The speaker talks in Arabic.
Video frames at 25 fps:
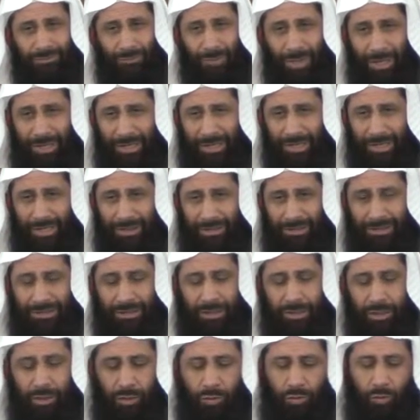واضح
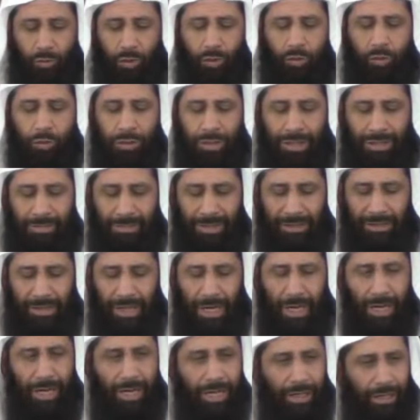وكلما
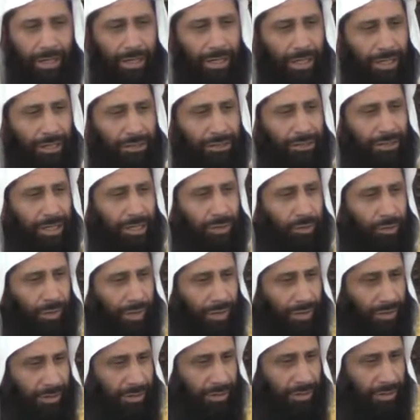تأخر العهد
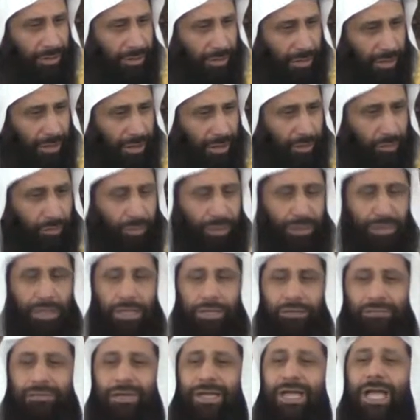كثر الرواة
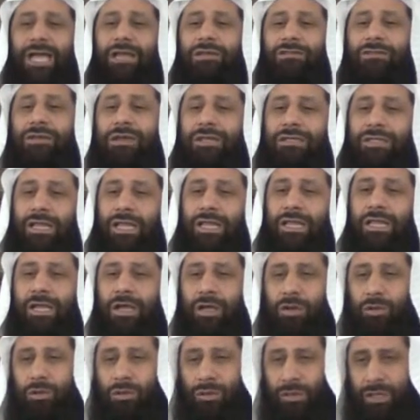فكيف
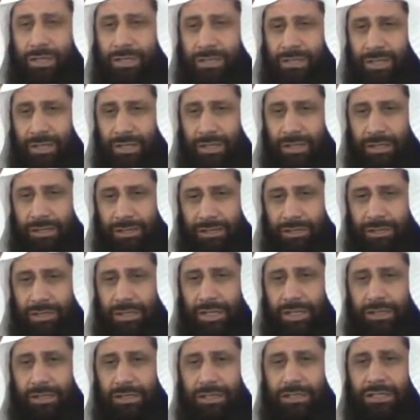تظهر
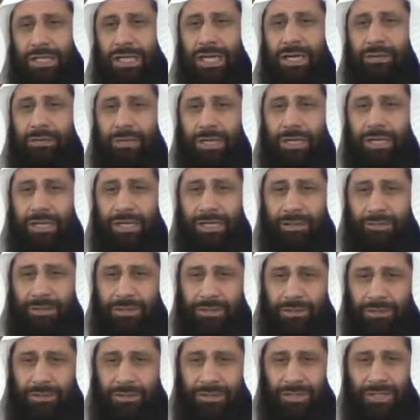صيغة السلام على النبي
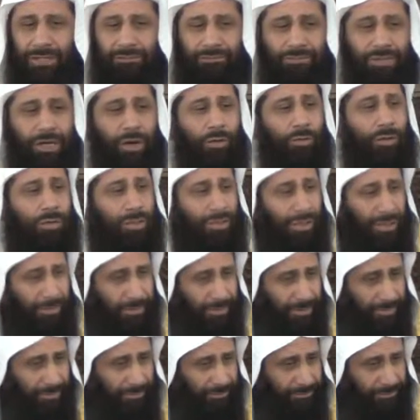صلى الله عليه وسلم في أول
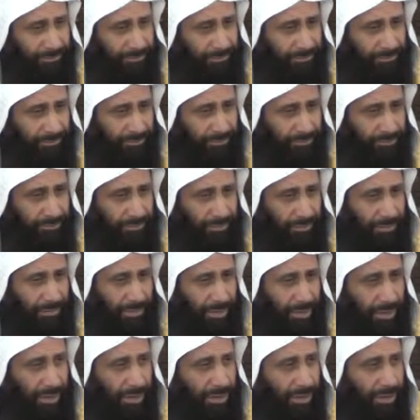الأمر
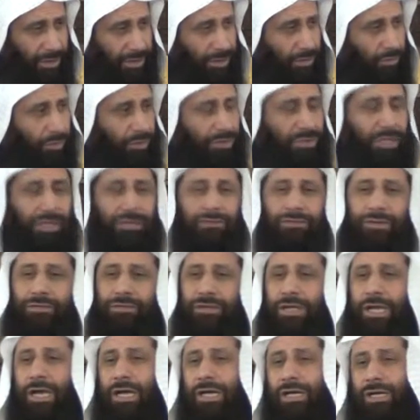وتخفى
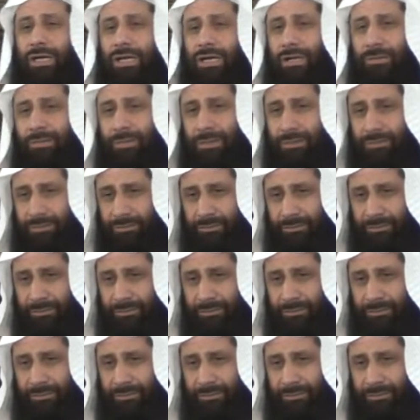في آخر الأمر